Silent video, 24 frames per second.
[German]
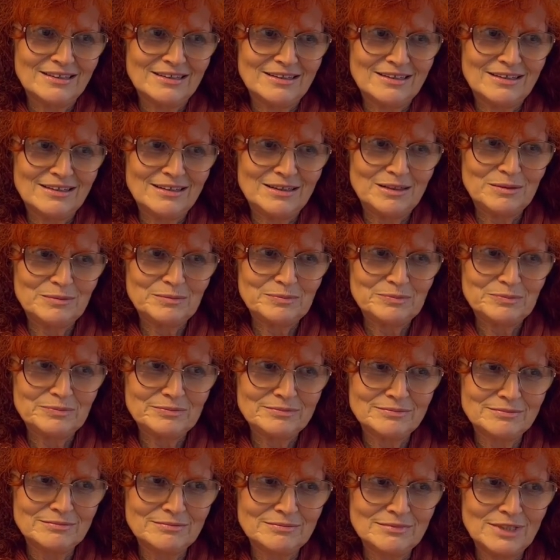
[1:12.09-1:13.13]

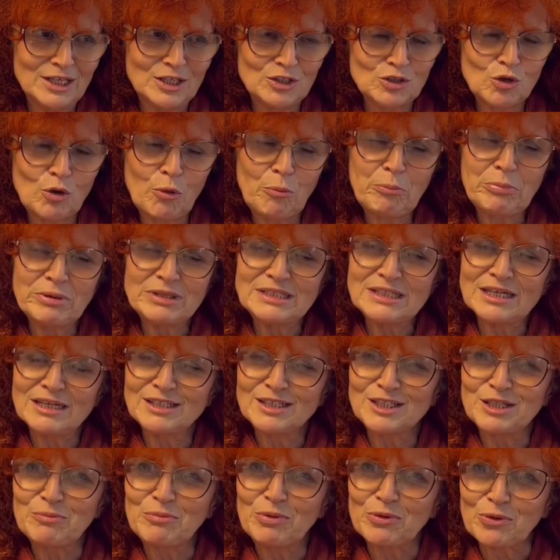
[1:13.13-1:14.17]
ähm, in
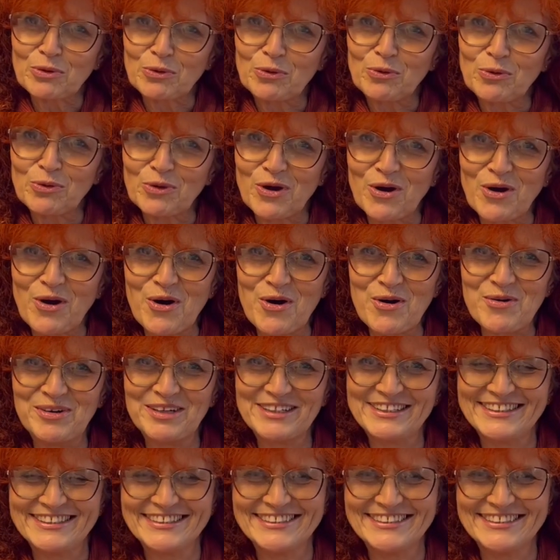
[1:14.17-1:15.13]
kompetente Berührung gekommen.